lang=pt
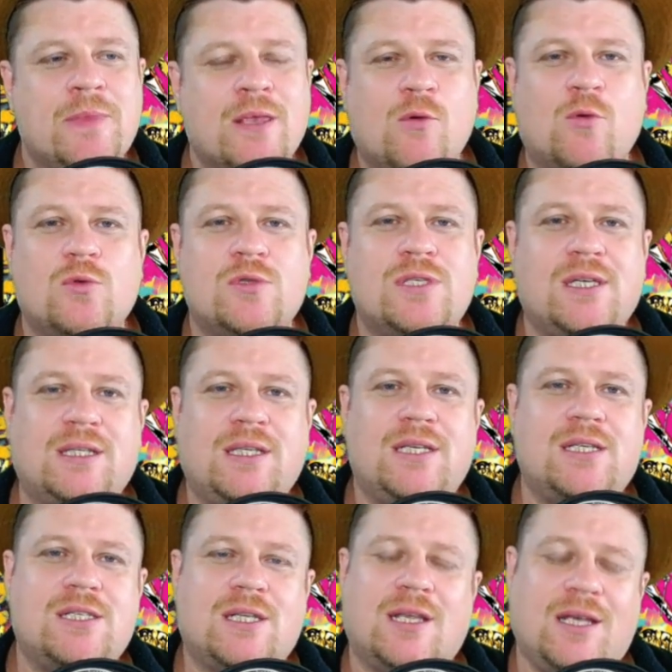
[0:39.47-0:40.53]
com
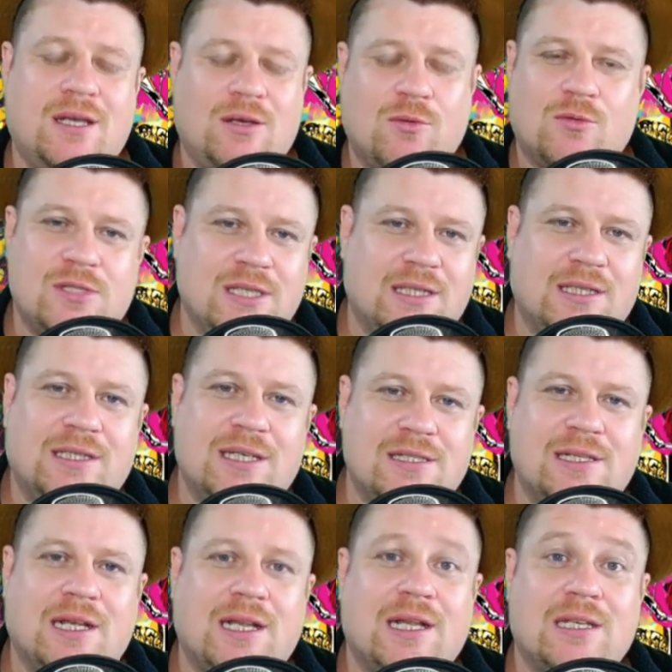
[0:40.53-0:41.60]
certeza, é, com
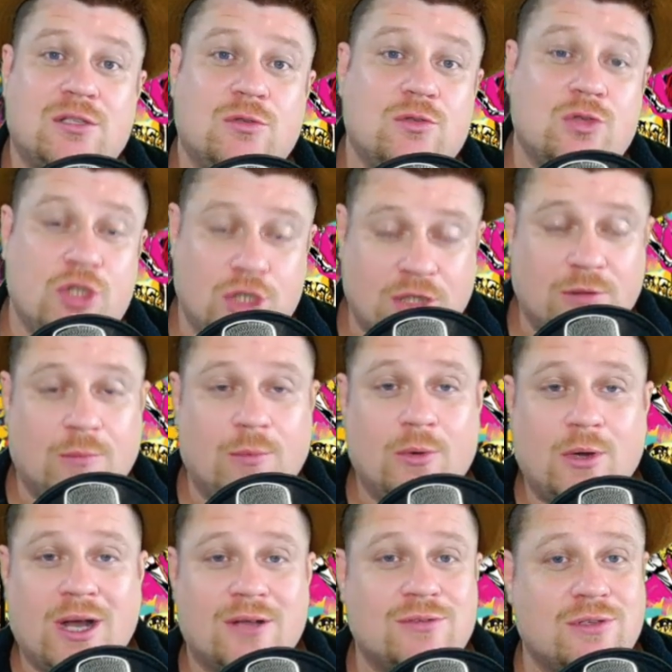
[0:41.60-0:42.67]
certeza elas surgiram
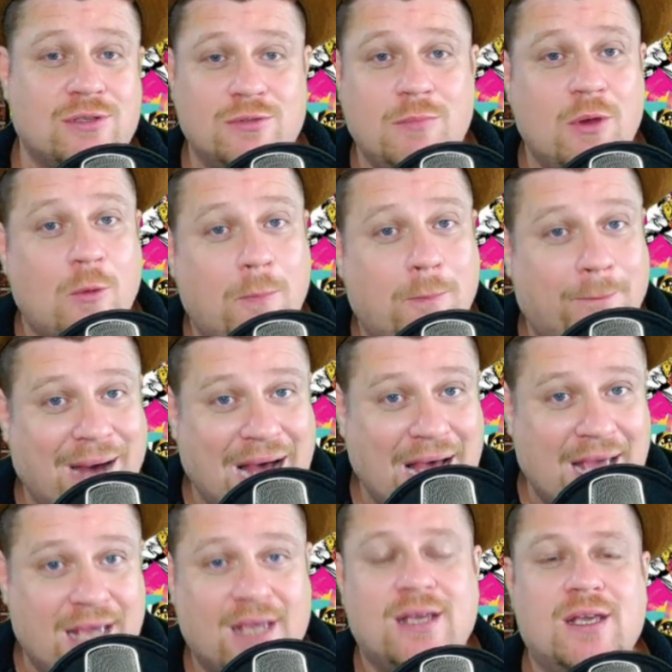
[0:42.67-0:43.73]
por causa do meu
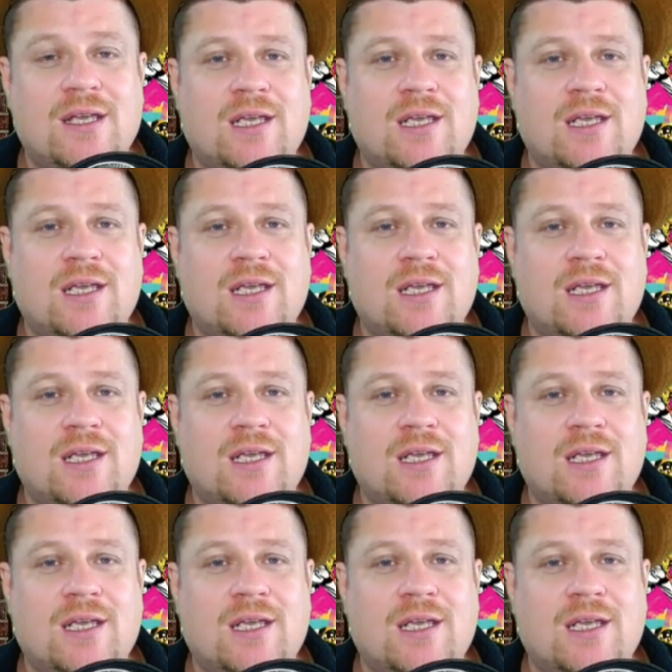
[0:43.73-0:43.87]
pai,